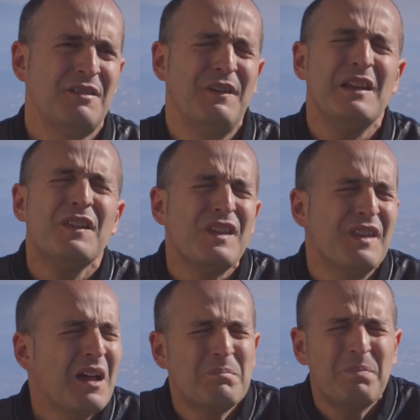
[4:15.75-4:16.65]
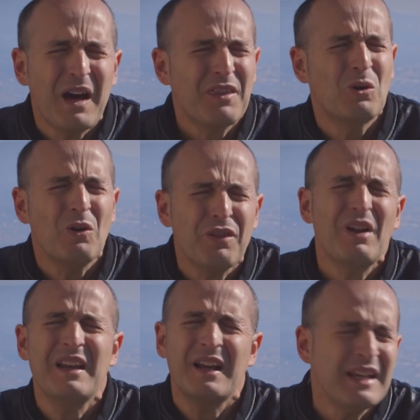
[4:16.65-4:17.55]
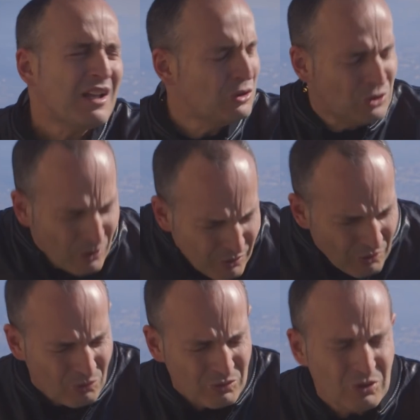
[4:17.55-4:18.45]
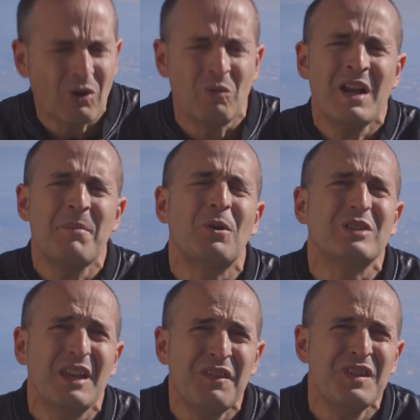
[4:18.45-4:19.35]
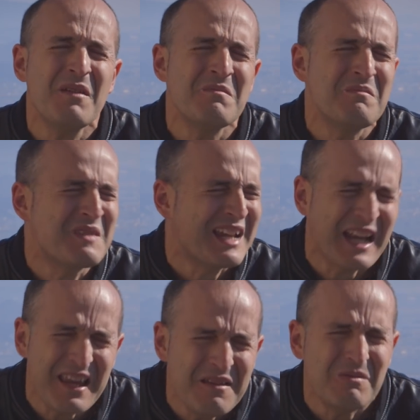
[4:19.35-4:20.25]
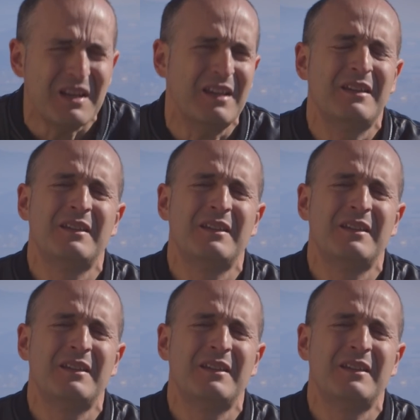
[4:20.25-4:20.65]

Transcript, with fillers: Felicidad, paz, gozo, alegría, todo junto con una potencia increíble.